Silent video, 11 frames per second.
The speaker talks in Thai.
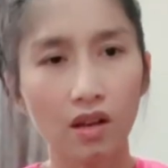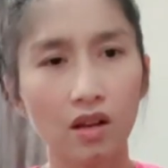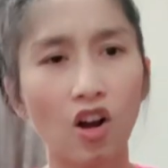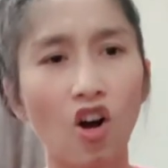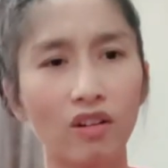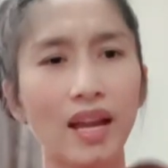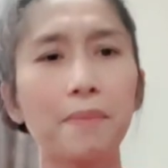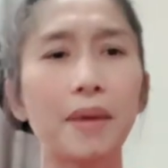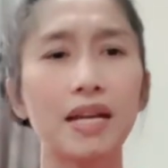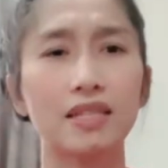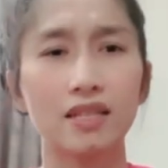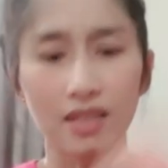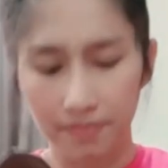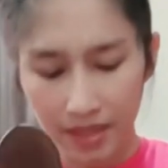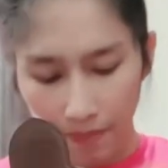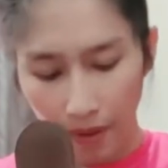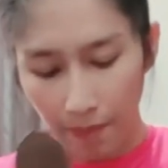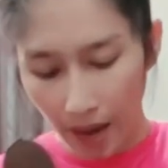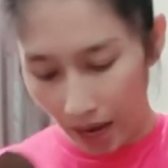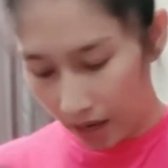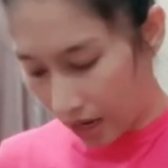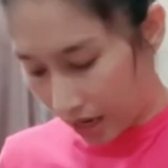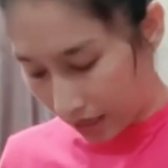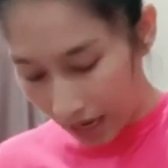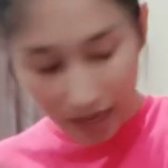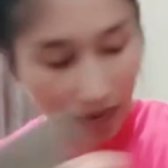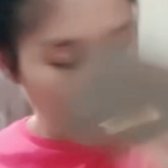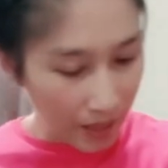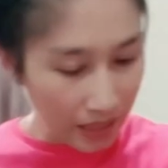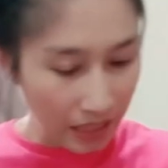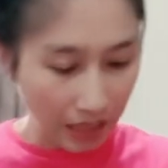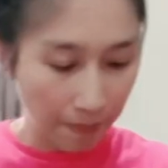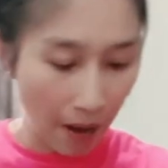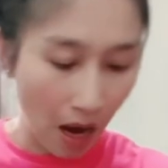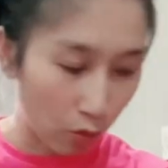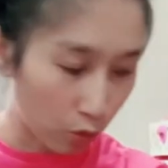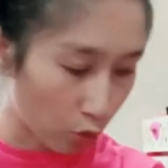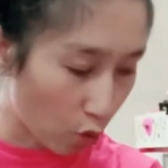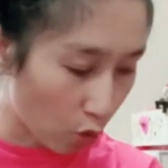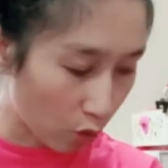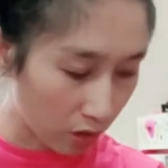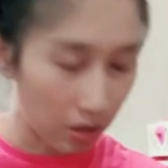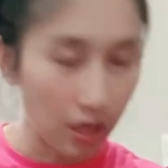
ของแน่นไปฉันหยิบจับลำบากแนะนำเป็นคีเพาทุกคน